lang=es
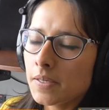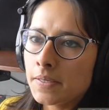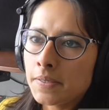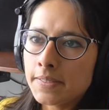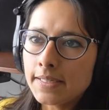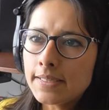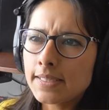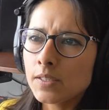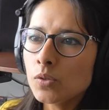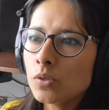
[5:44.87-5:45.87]
Eh, ya
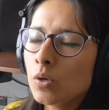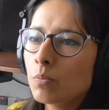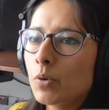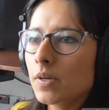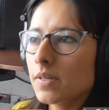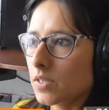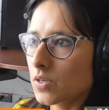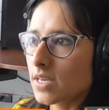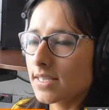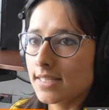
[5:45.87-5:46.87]
entrando un poco a
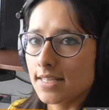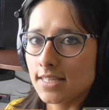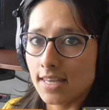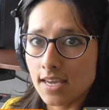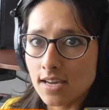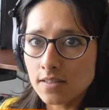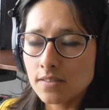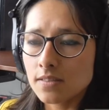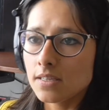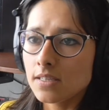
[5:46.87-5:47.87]
desarrollar esas
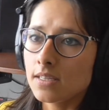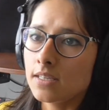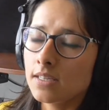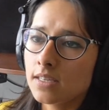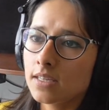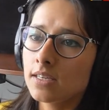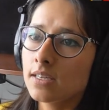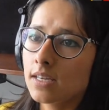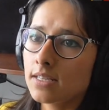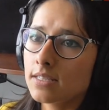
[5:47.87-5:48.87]
ideas eh,
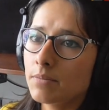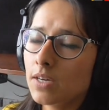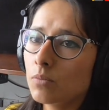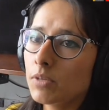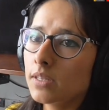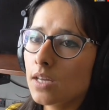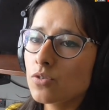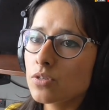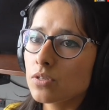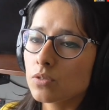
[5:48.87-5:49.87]
que, les había
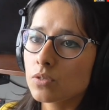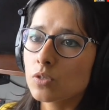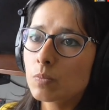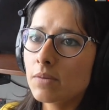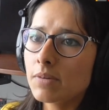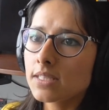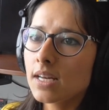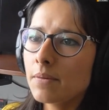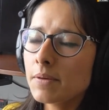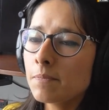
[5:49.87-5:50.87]
comentado y estas palabras
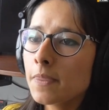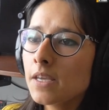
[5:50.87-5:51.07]
clave,